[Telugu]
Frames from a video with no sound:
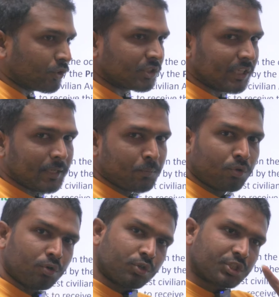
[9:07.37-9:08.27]
వరకు వచ్చిందంటే
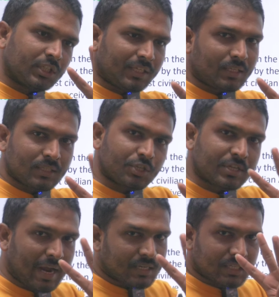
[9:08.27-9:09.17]
ముగ్గురికి వచ్చింది
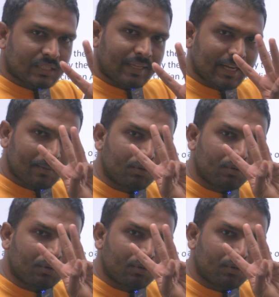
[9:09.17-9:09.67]
స్టార్ట్ చేసిన ఇయరే